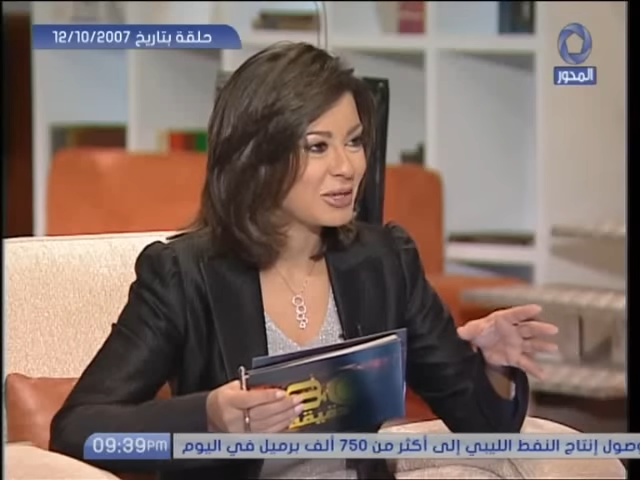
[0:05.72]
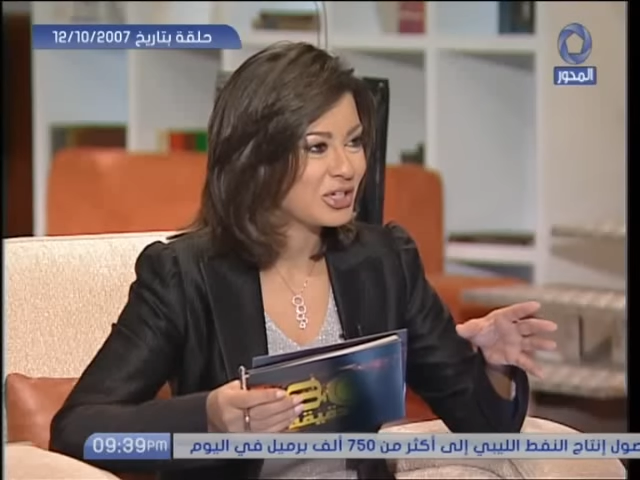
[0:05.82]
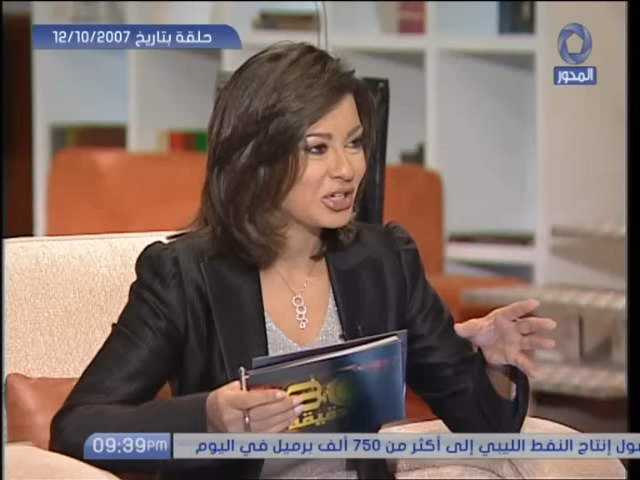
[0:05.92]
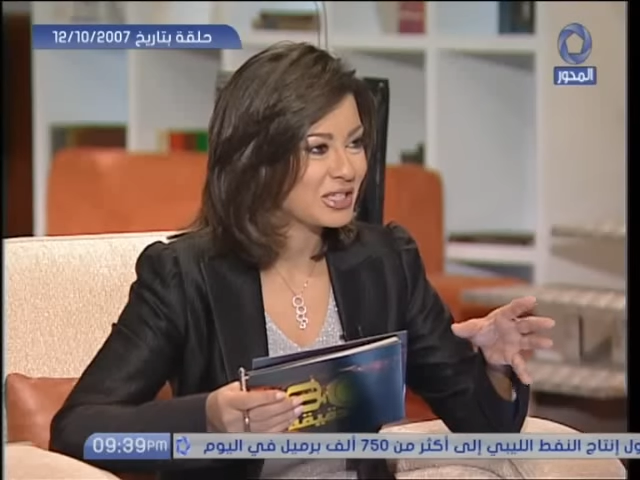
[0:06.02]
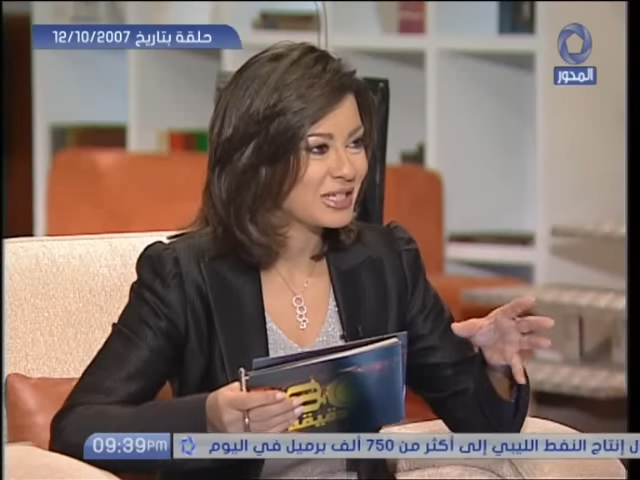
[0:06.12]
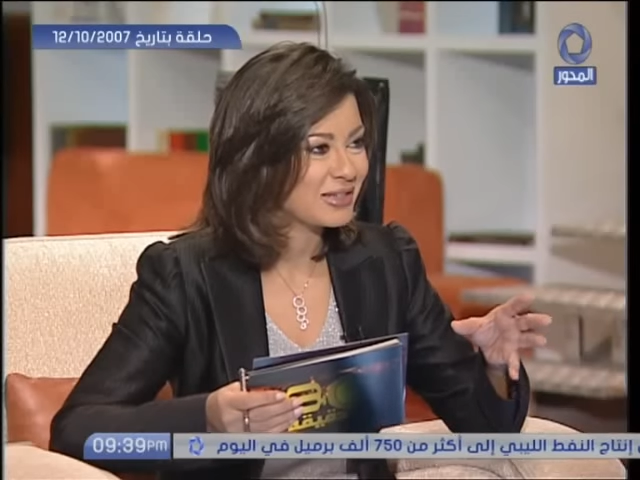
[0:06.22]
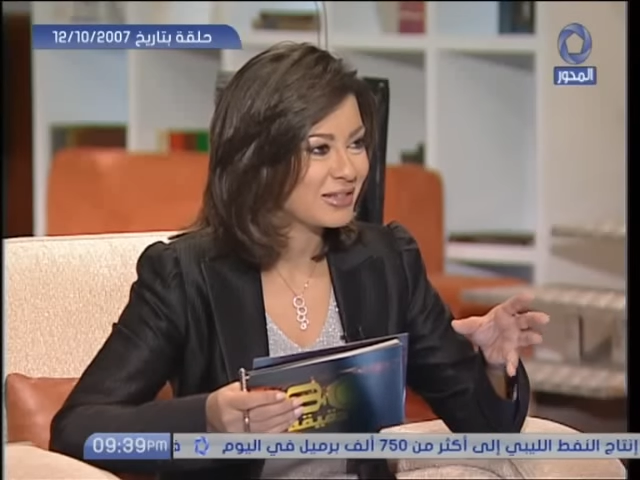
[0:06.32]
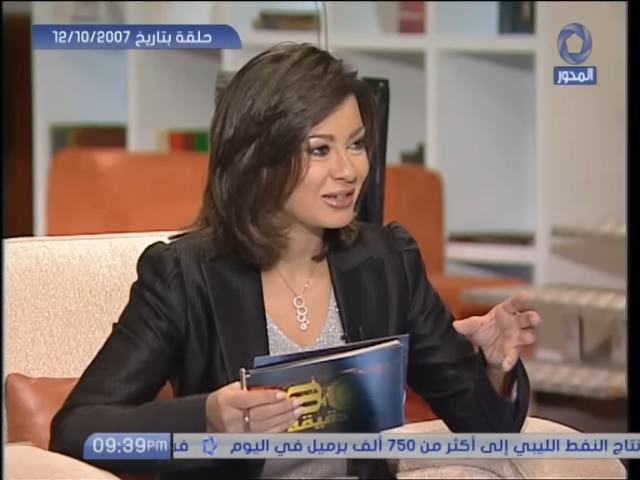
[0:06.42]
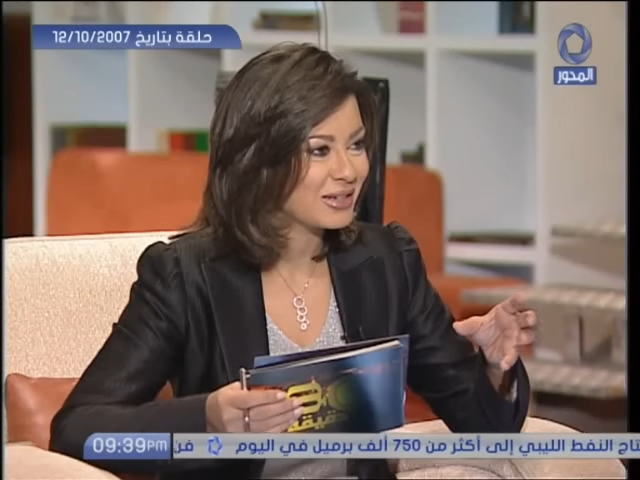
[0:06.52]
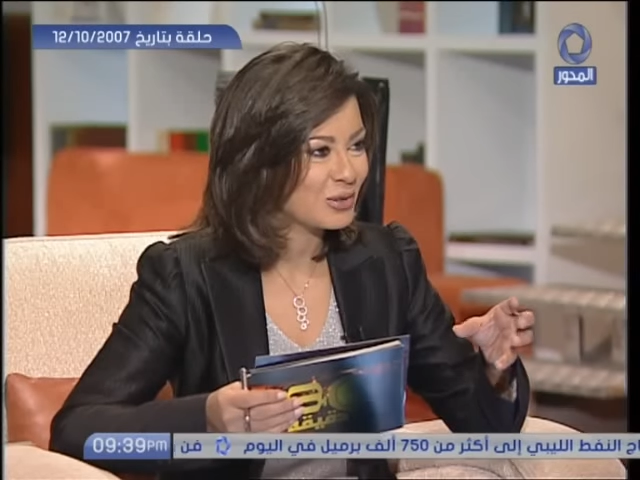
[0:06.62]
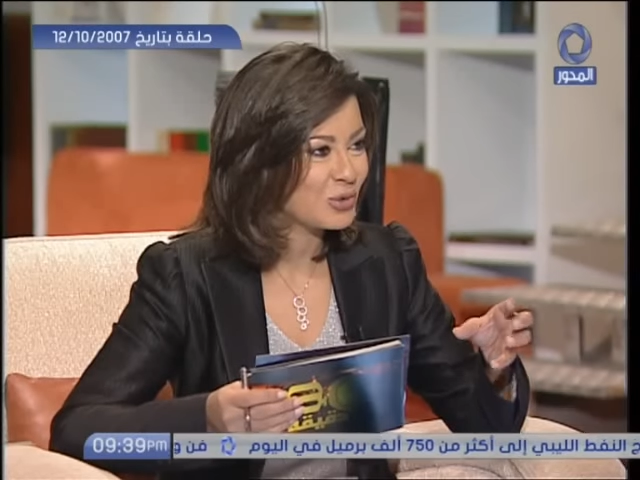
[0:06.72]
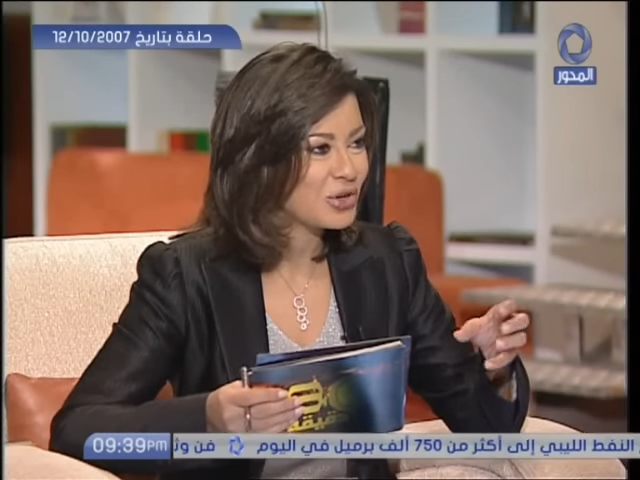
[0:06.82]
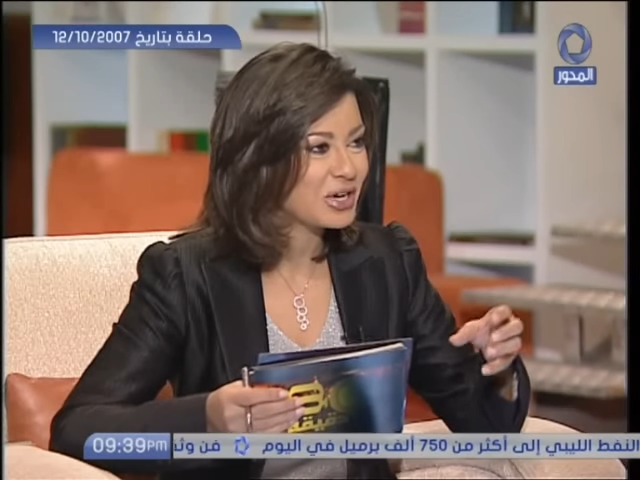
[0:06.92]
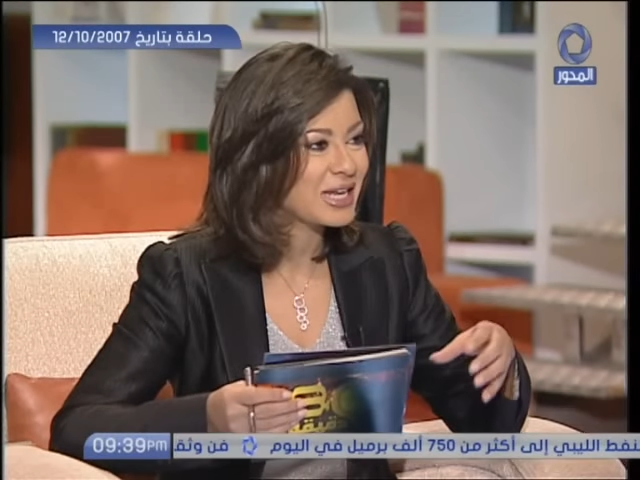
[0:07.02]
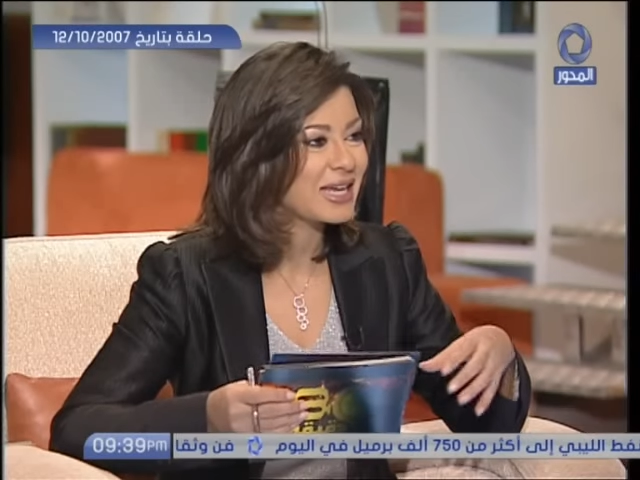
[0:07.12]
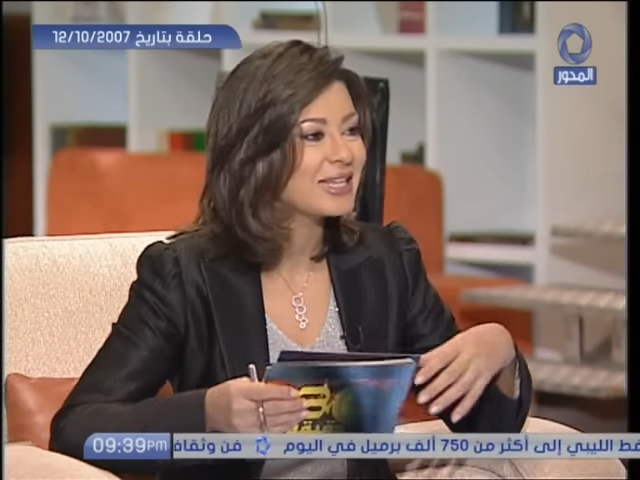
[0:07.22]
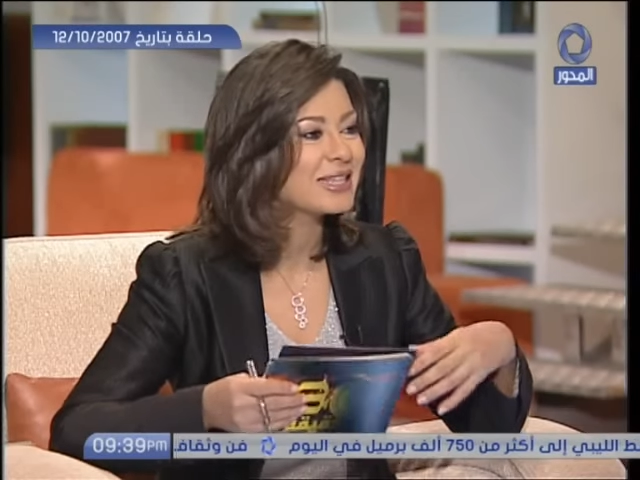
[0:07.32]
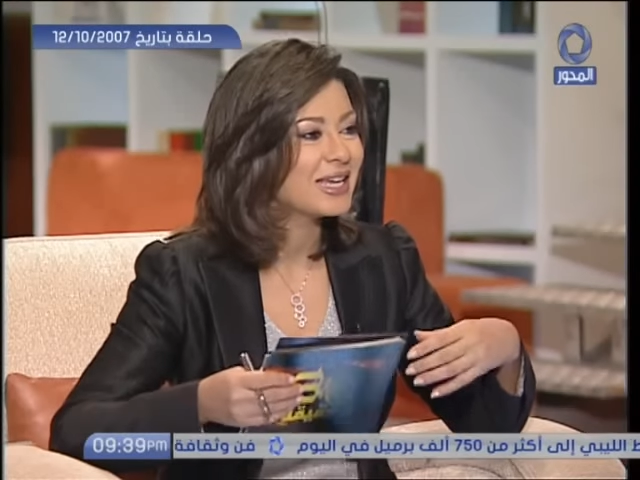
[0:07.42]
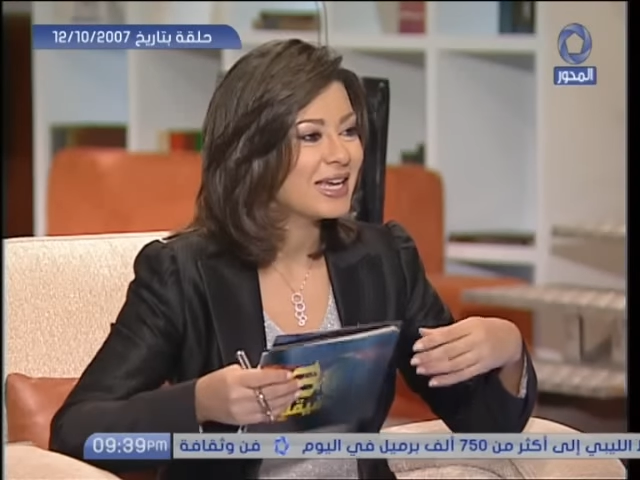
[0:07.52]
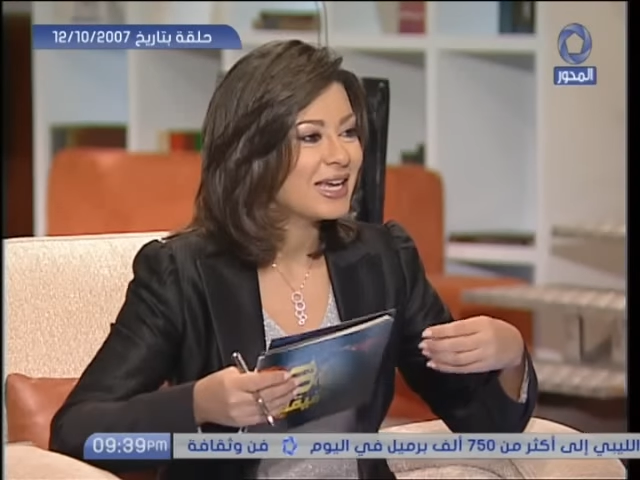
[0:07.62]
الشخصيات الاخرى كانت